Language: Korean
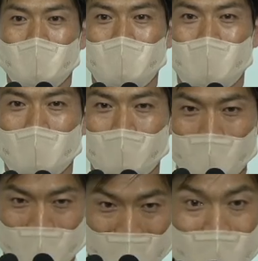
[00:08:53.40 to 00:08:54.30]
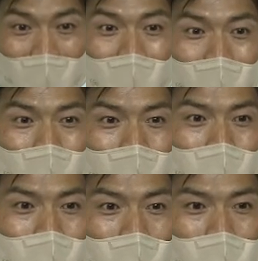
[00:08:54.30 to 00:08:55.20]
그 사람을 칭찬하고
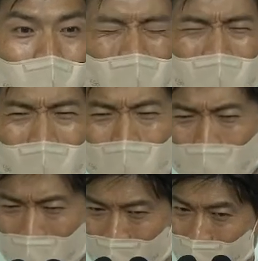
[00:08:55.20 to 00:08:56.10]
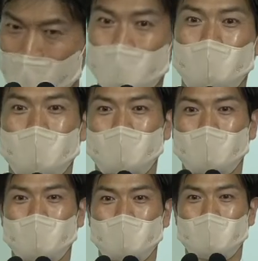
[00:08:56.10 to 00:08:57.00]
그 사람에게 절을
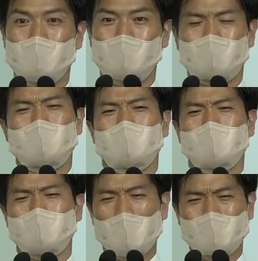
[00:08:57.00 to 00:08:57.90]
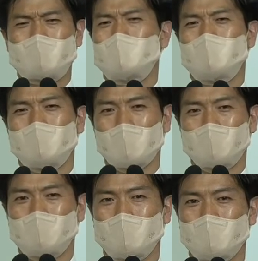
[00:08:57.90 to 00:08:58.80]
올리고 후손들은 박수를
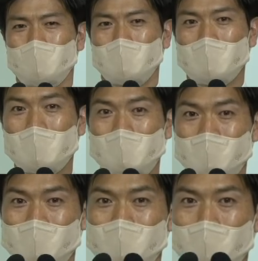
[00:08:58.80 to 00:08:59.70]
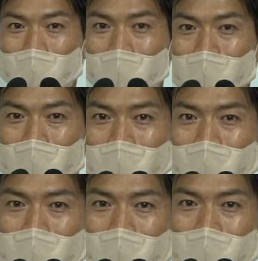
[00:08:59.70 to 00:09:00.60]
보내고 아시겠습니까?
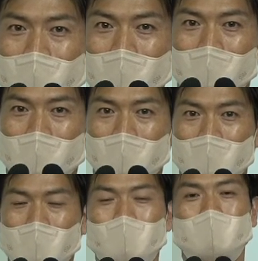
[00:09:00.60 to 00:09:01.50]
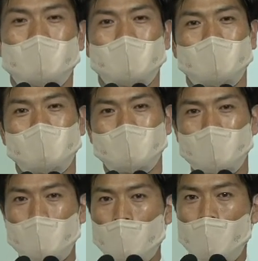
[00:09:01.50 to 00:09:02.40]
이처럼
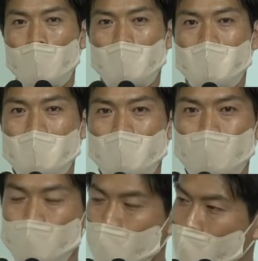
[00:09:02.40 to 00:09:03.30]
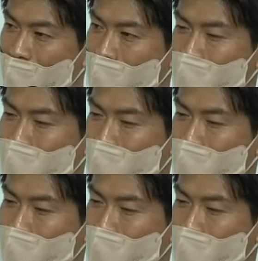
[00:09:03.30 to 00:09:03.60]
국가에